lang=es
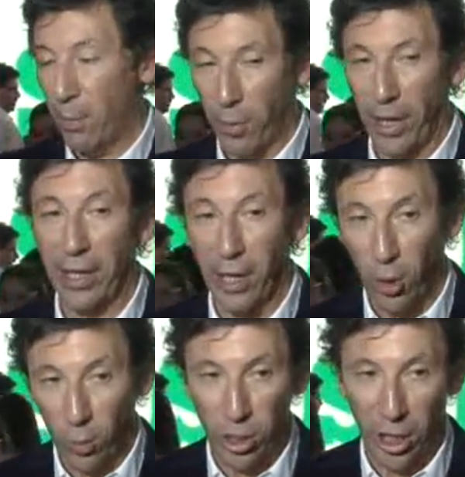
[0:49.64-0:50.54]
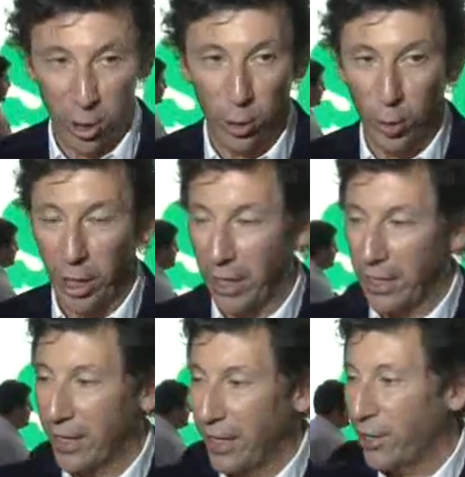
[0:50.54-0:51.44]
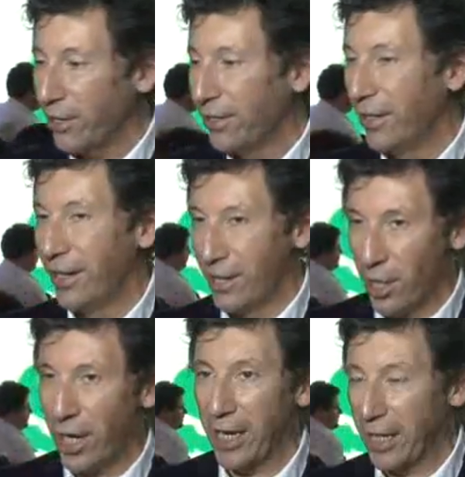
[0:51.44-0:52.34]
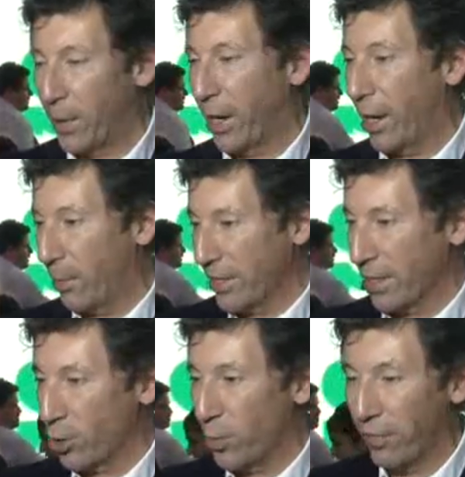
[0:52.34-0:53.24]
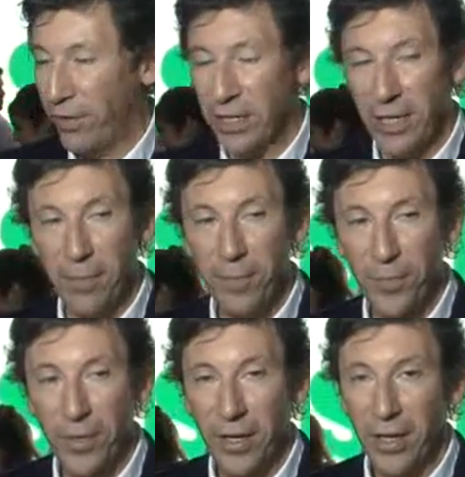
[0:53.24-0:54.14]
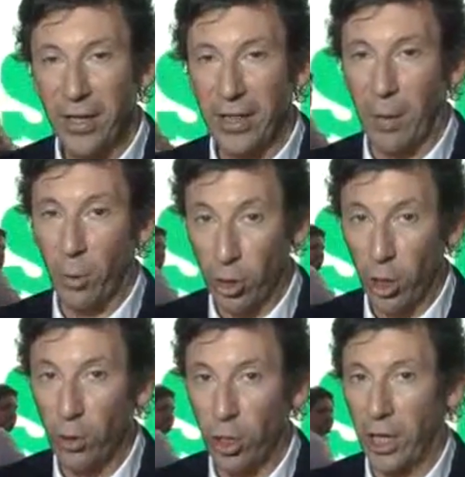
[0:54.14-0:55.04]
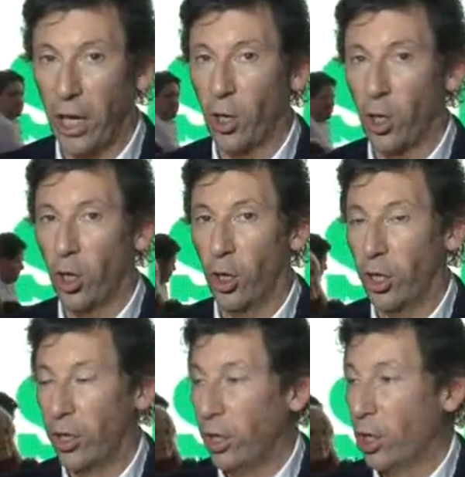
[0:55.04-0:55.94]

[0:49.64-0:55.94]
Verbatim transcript: hemos practicado mucha rotura en el distrito y ahora hay que trabajar más a superficie. Estamos ilusionados con,